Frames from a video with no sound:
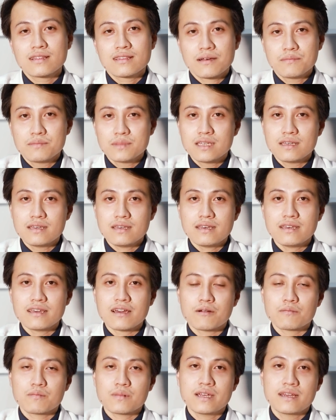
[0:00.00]
Thậm chí y
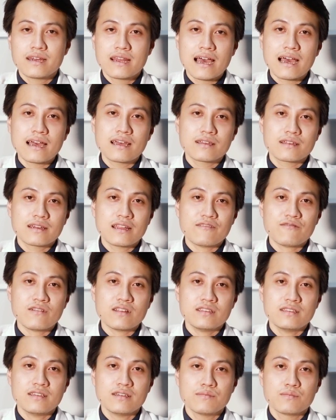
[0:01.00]
học hiện đại đã
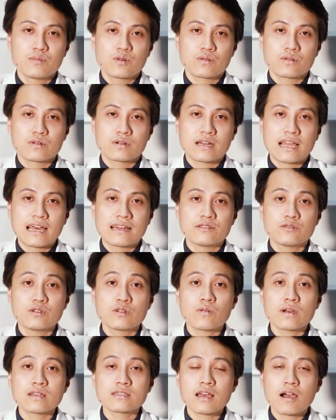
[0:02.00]
phát triển một ngành
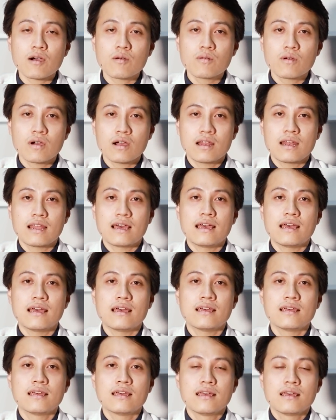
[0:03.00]
chuyên khoa sâu gọi
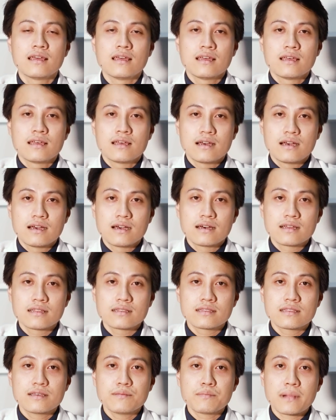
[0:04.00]
là
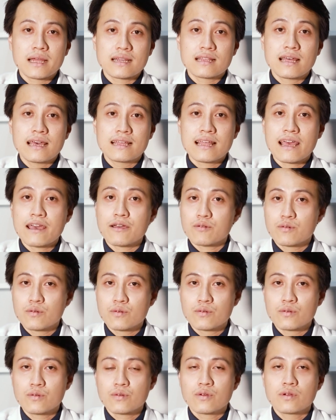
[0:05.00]
tim mạch thể thao,
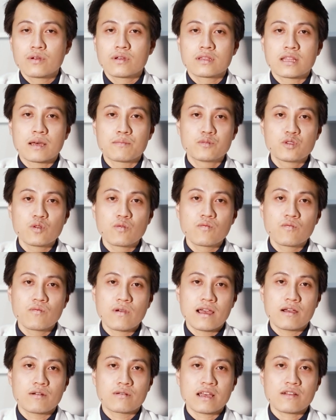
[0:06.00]
tập trung
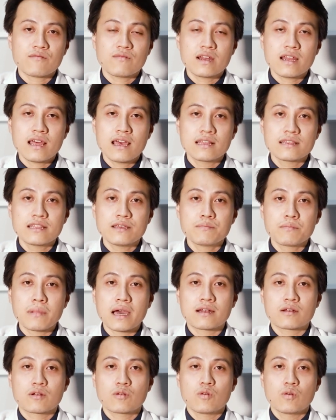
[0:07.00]
vào các vấn đề tim
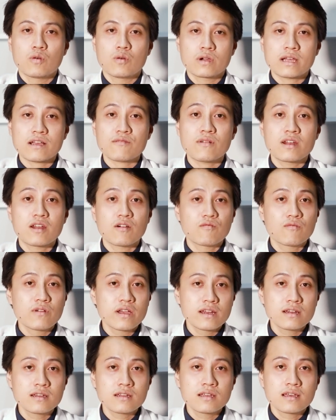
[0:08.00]
mạch của các vận động
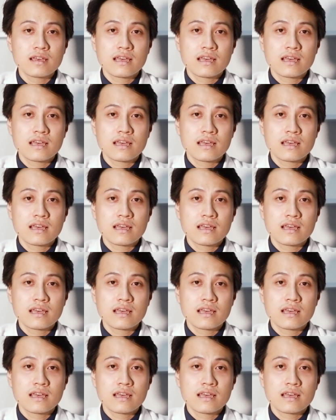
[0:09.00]
viên,